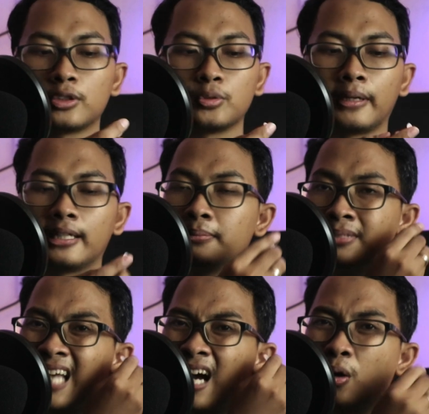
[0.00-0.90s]
buat supaya
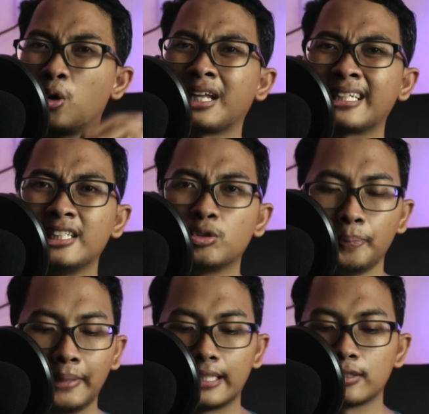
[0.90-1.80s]
lebih nyangkol lagi di
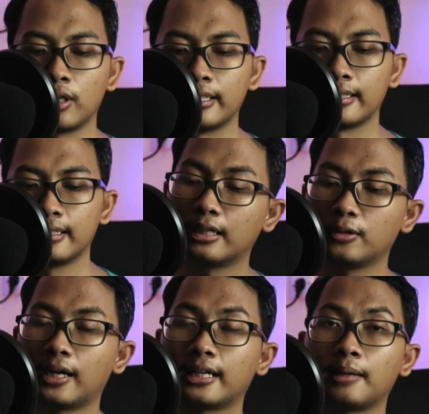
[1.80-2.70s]
kuping soalnya.
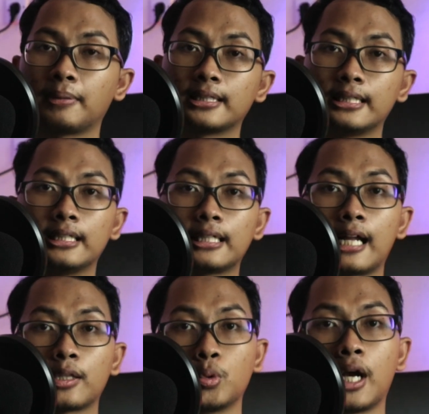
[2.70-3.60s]
Lu akan dapetin
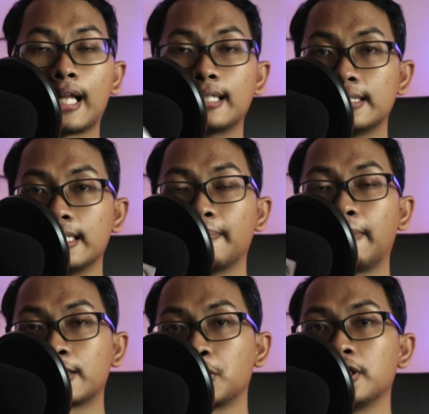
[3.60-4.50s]
kartu garansi.
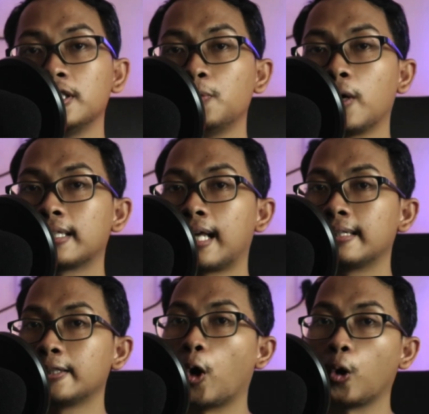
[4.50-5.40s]
Blackstone ini
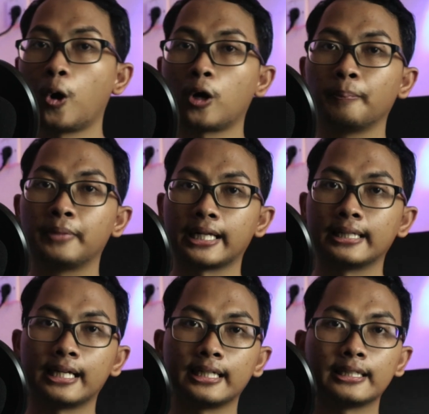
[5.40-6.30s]
buatan Tiongkok,
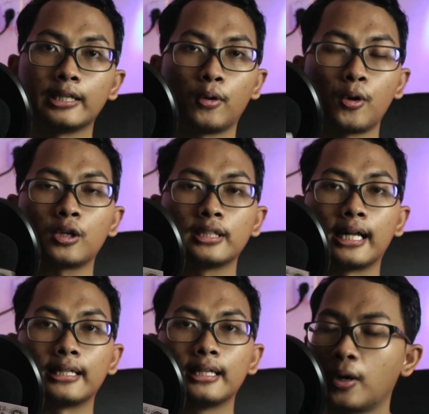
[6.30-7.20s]
brand dari Tiongkok
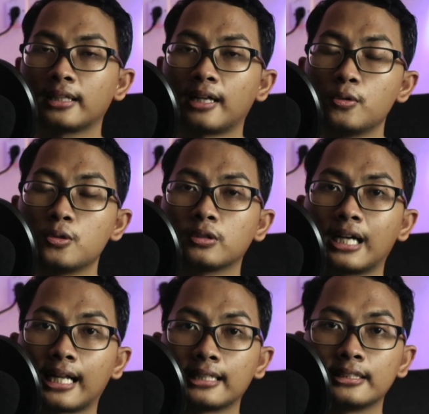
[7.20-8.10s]
dan gua nggak tahu
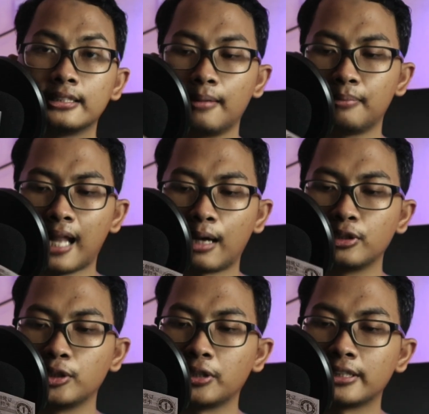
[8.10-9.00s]
garansinya berlaku
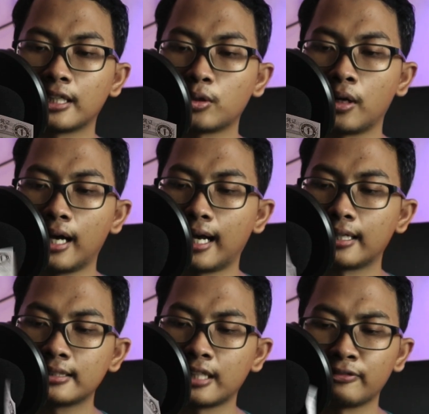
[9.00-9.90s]
di Indonesia atau enggak
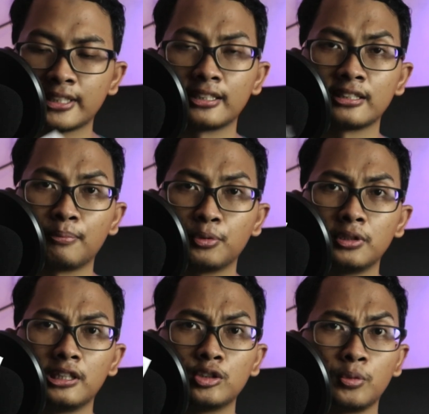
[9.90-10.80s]
karena service centernya
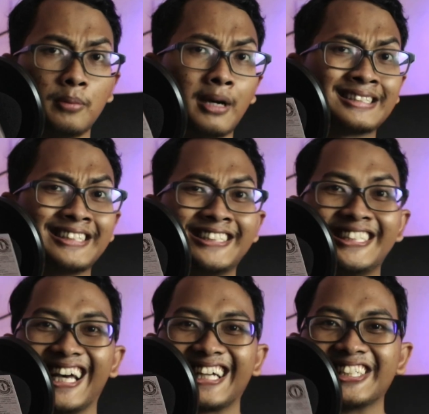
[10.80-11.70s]
pun ini semuanya bahasanya
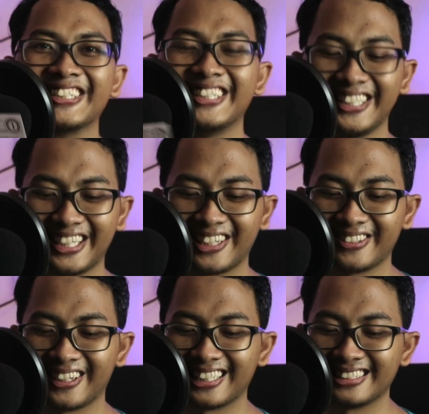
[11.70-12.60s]
Cina gitu
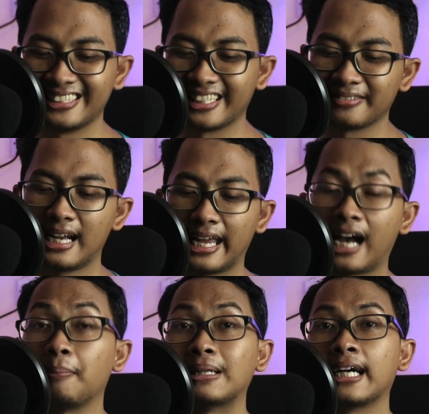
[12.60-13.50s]
kartu garansinya.
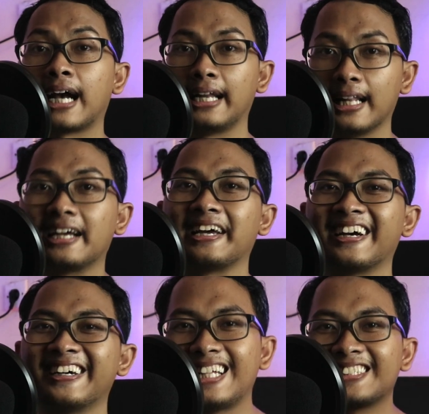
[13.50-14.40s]
Ya anggap aja nggak ada lah ya.
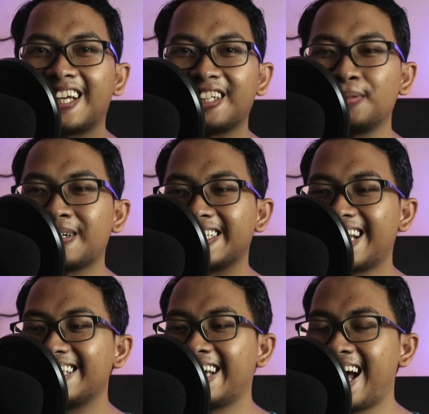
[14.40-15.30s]
Dan sekarang coba
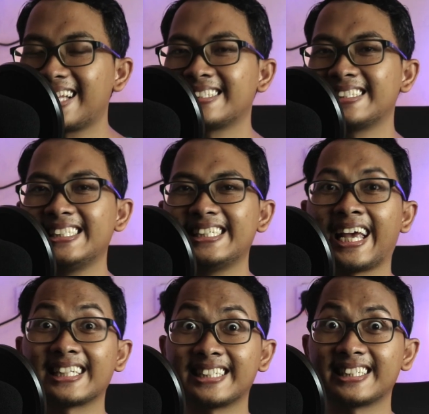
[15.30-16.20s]
kita lihat si
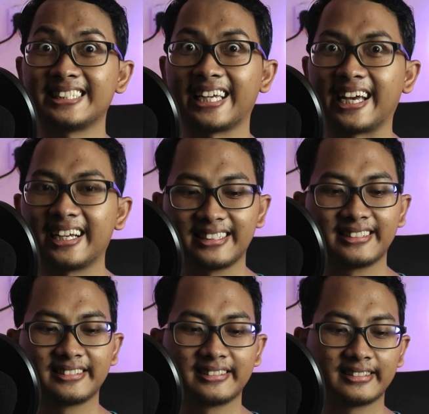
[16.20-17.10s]
headsetnya ya.
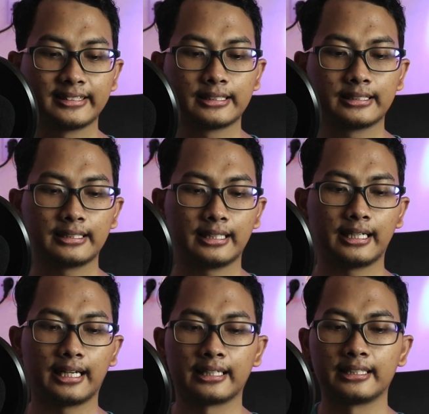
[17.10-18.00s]

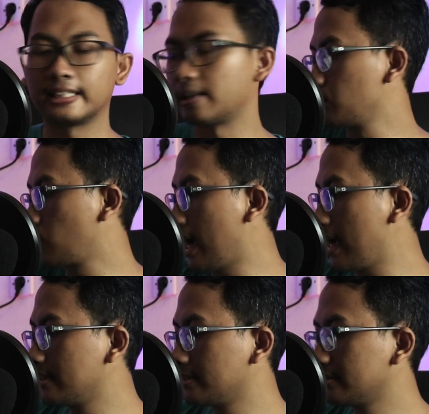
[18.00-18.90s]
Nah ini kita
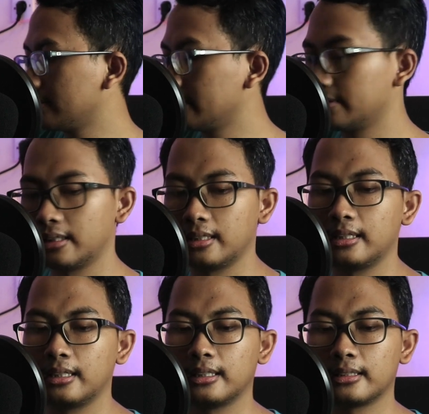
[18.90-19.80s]
buka.
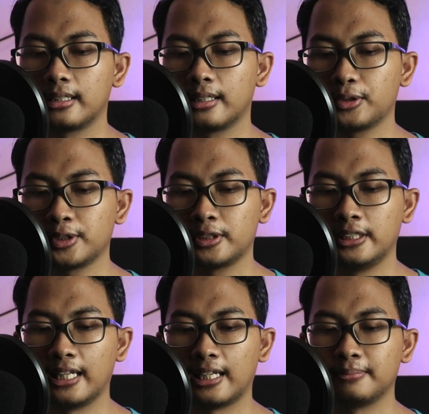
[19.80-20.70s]
Terus
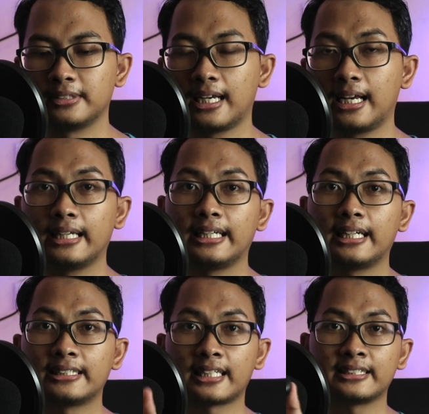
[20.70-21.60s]
di dalamnya ini
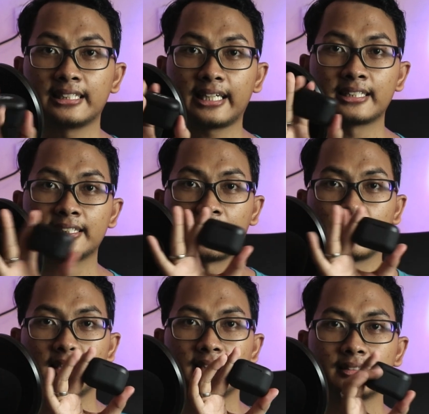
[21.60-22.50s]
ada charging
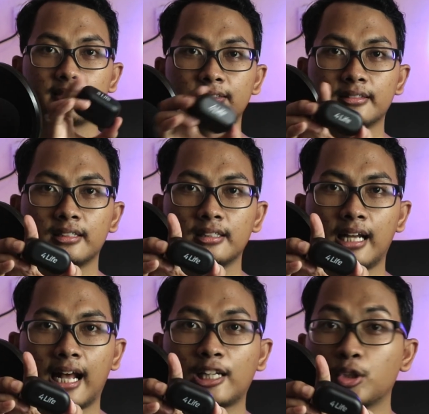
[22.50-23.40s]
case-nya.
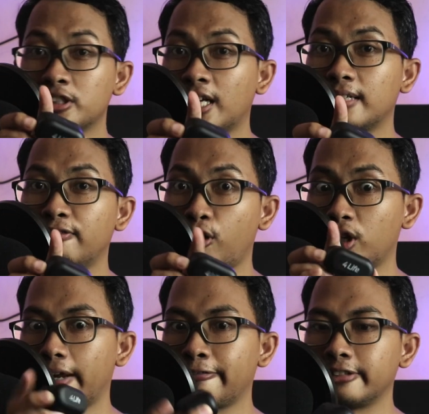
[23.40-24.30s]
Ada tulisan for
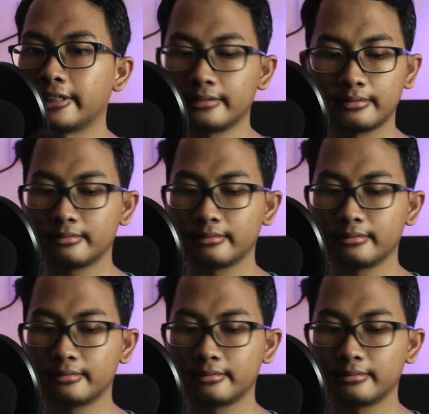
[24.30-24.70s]
life-nya